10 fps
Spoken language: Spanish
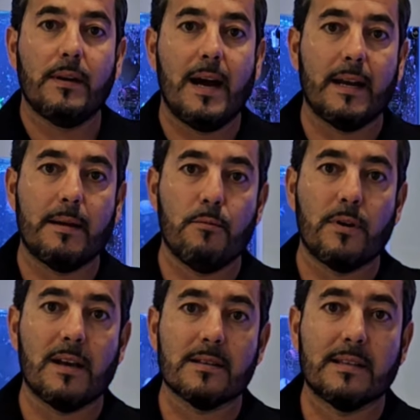las
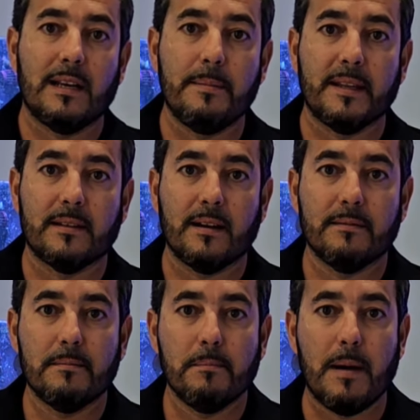anémonas se alimentan.
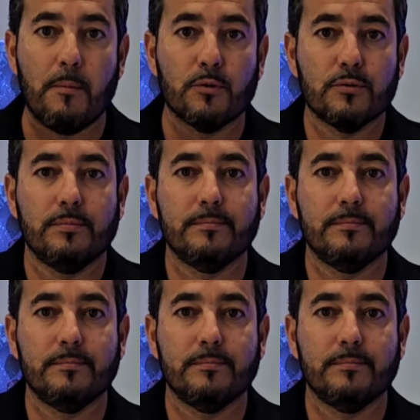Vamos.